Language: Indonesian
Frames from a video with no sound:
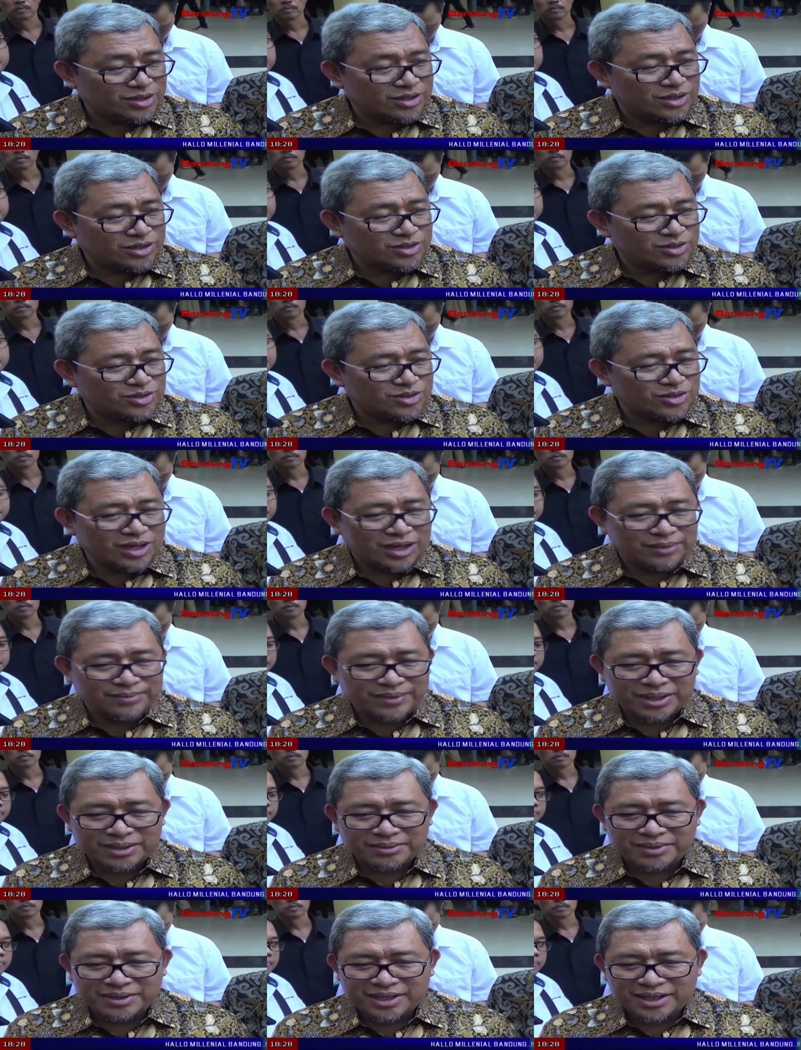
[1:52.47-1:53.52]
Itu itu
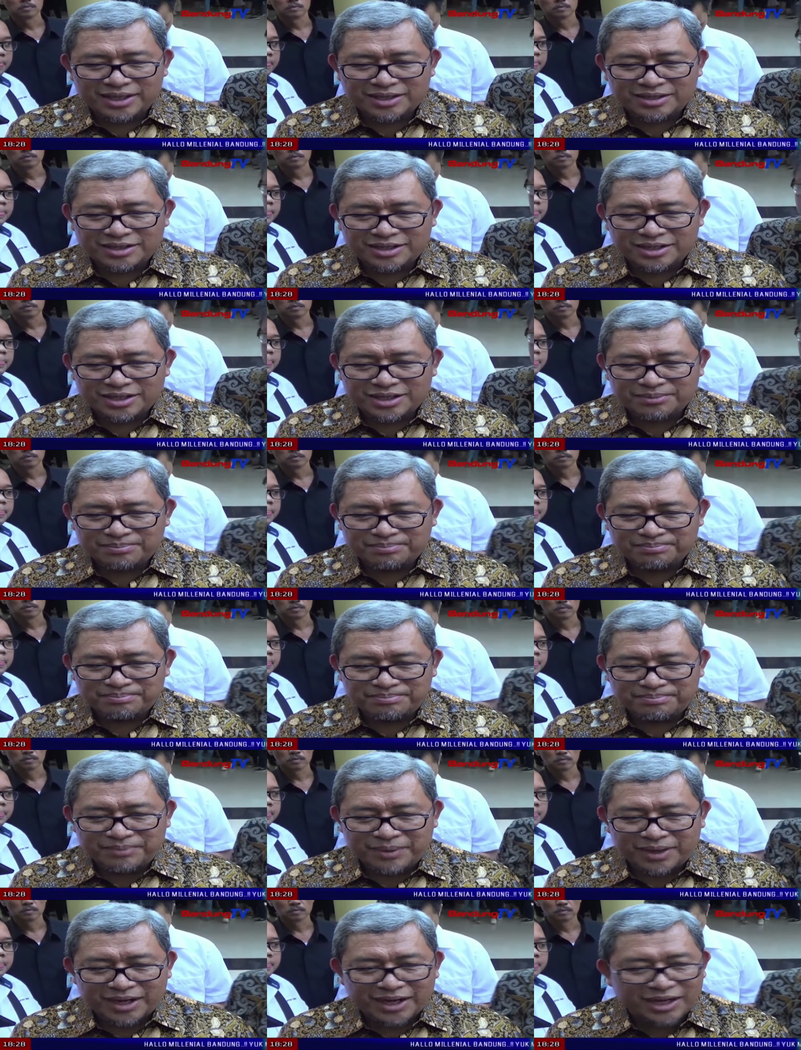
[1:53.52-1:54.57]
apa namanya
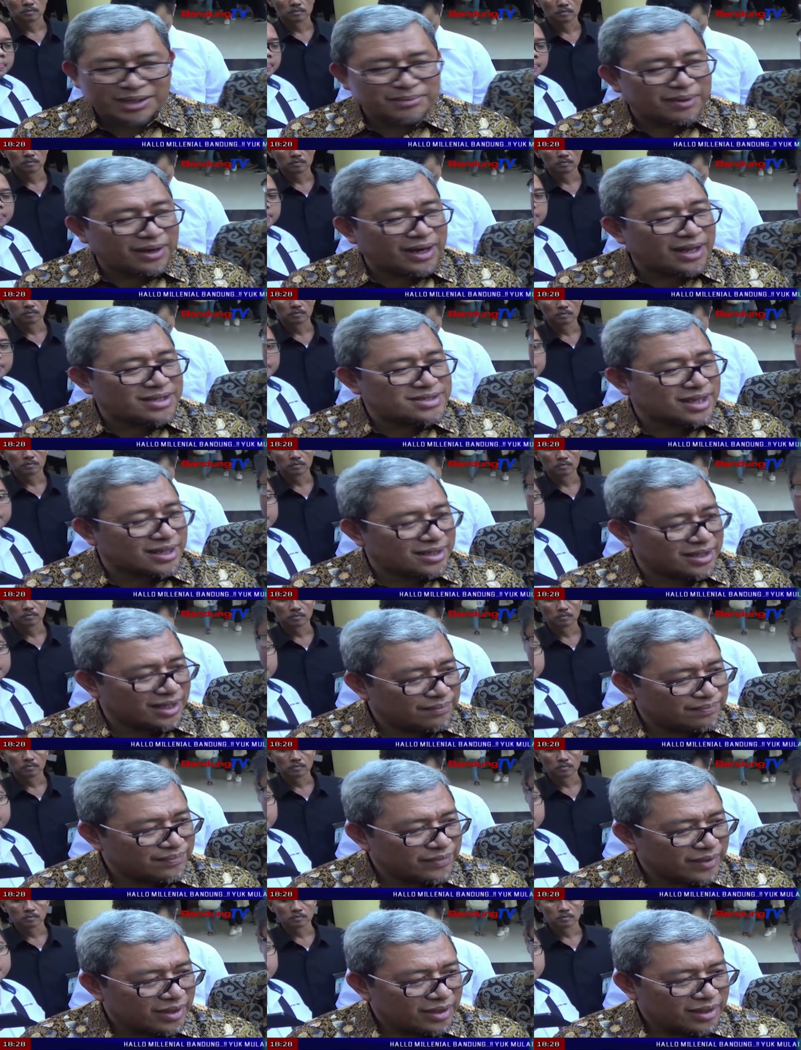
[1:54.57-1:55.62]
eh, itu
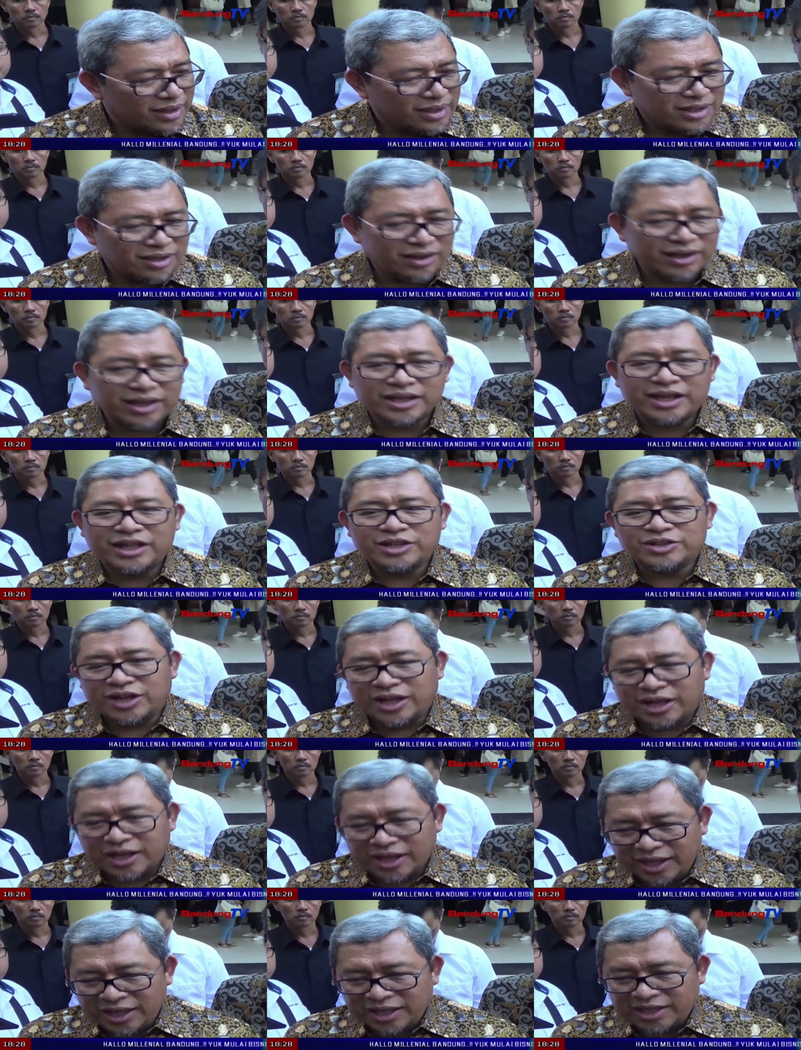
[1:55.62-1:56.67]
dasarnya. Nah, karena
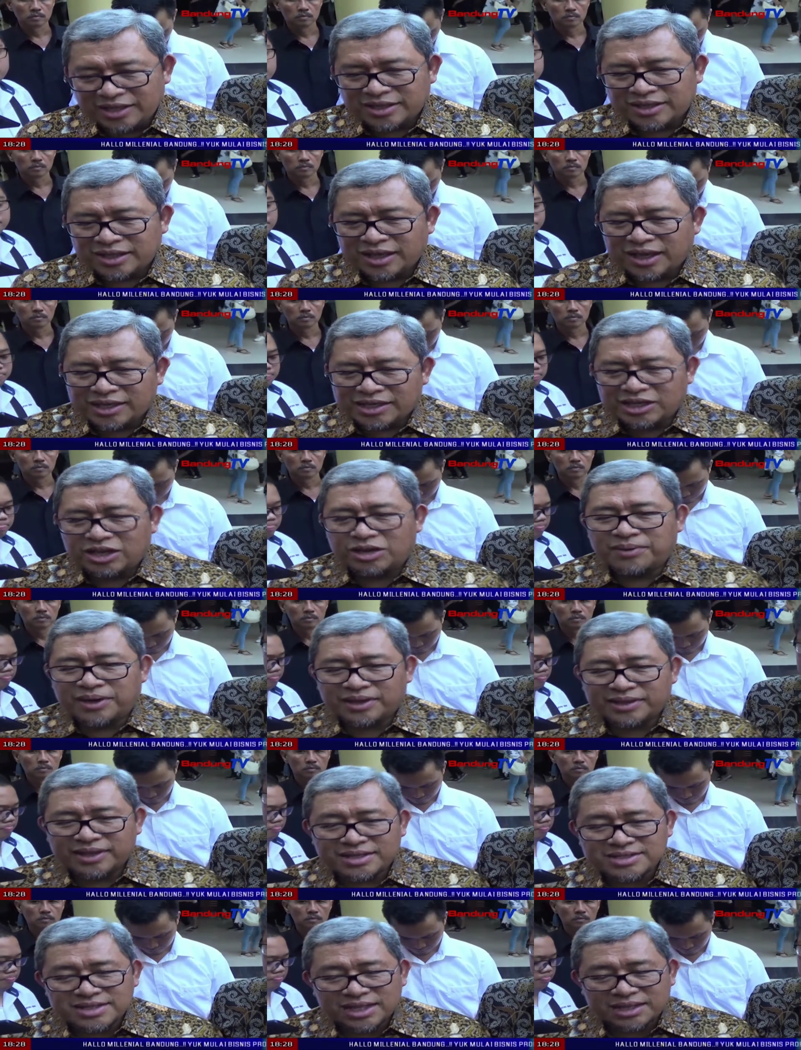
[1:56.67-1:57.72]
itulah
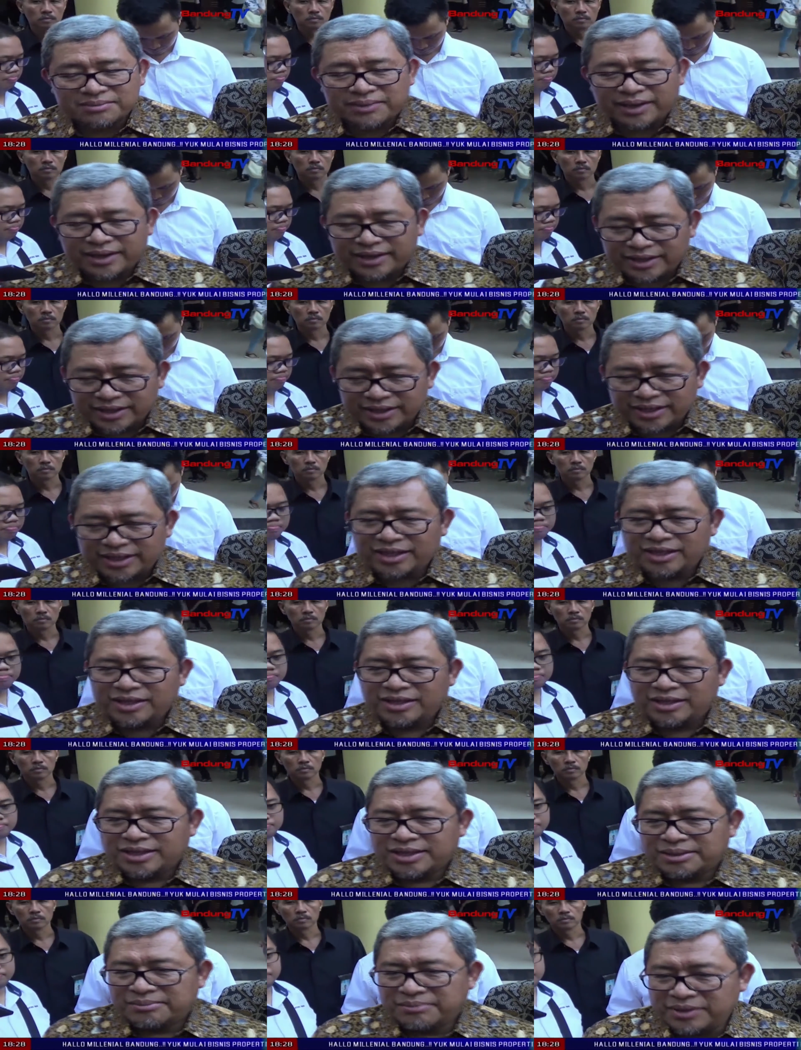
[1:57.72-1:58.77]
Jawa Barat yang selama ini
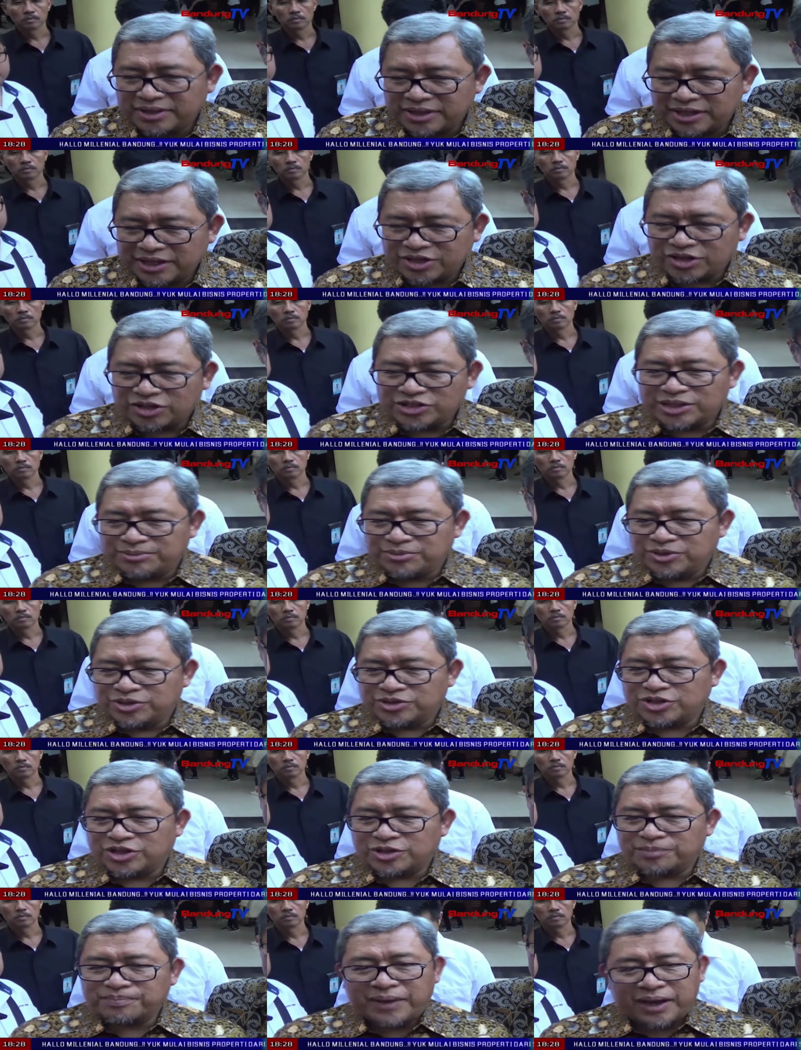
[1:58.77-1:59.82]
menjadi
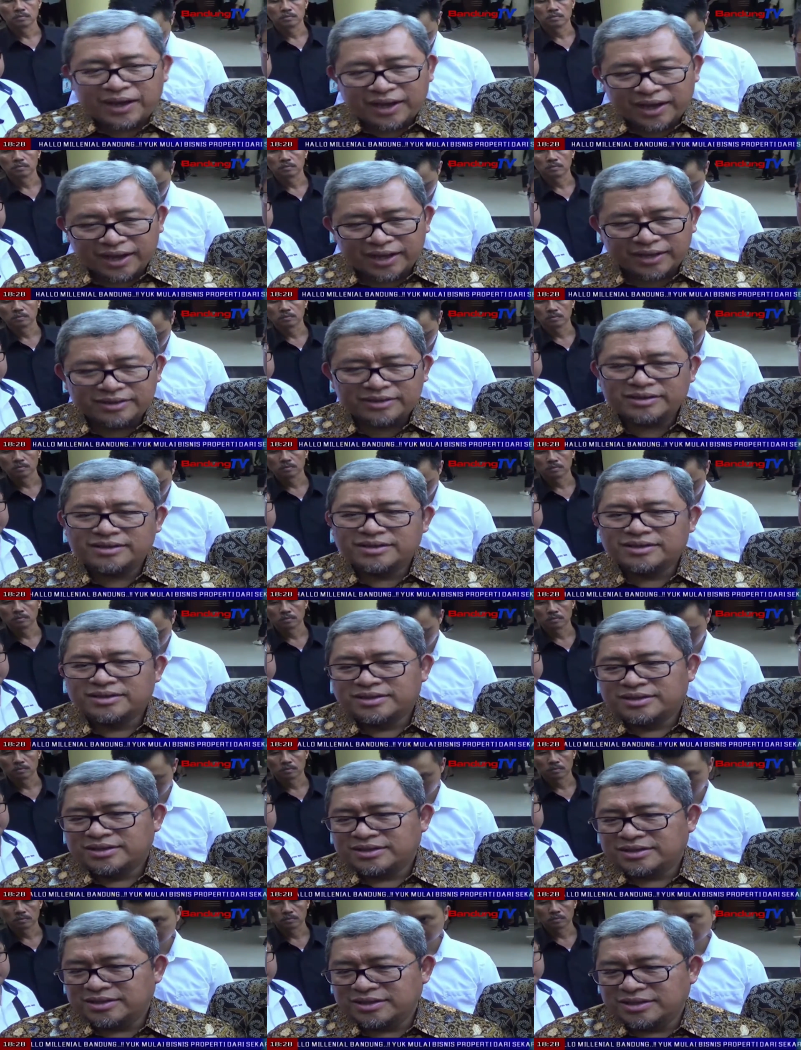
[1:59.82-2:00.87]
kontributor pangan
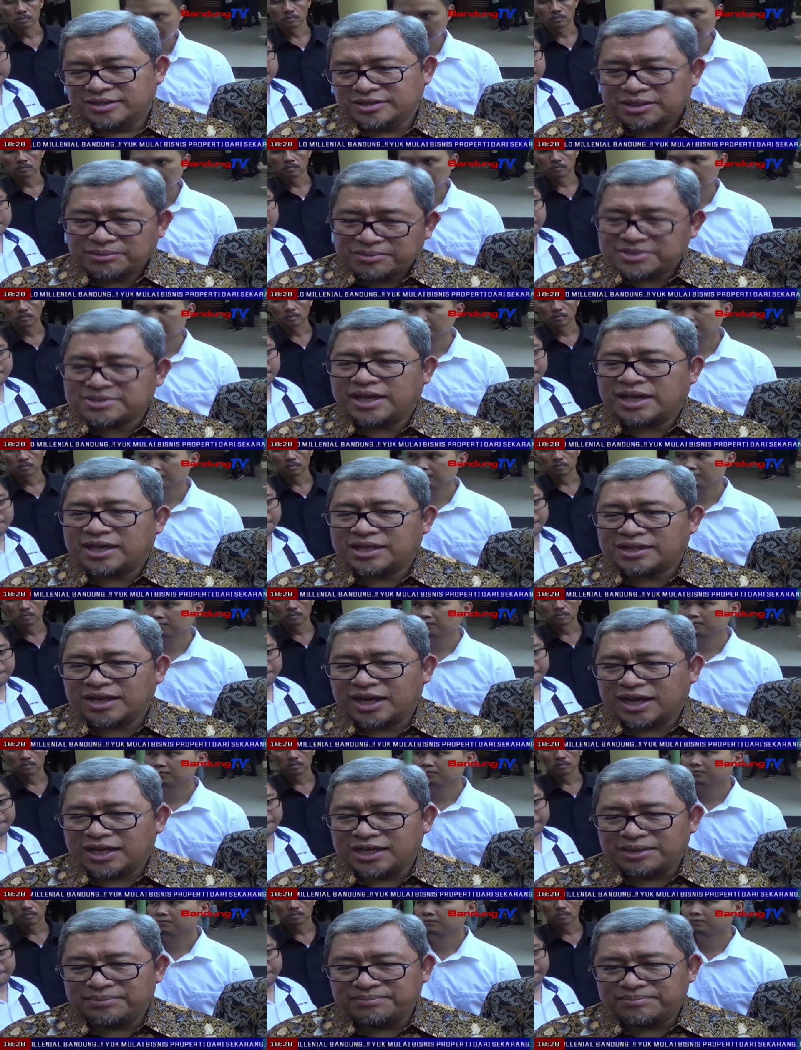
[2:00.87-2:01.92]
terbesar
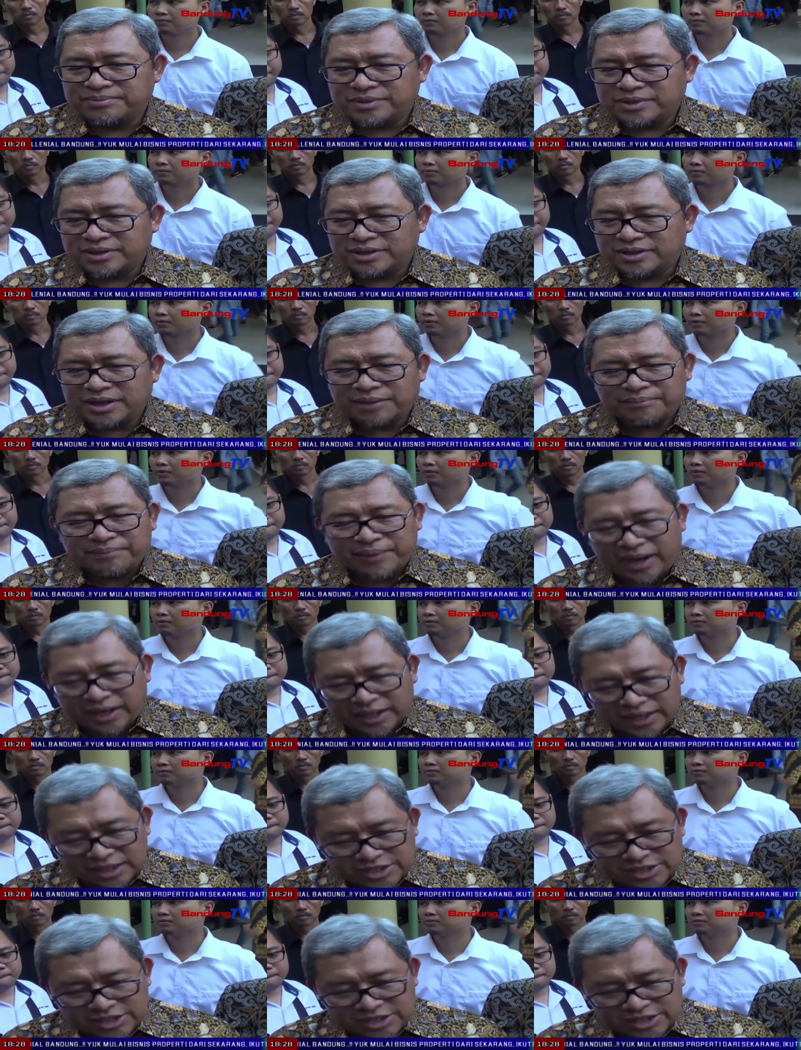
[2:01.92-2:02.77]
terhadap uh, eh,